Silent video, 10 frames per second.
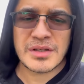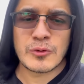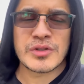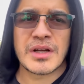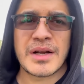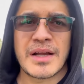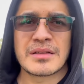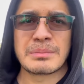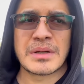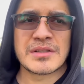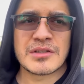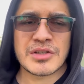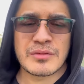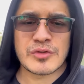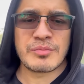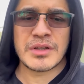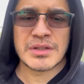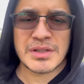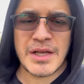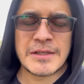хоть какая-то поддержка в
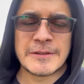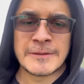Узбекистане.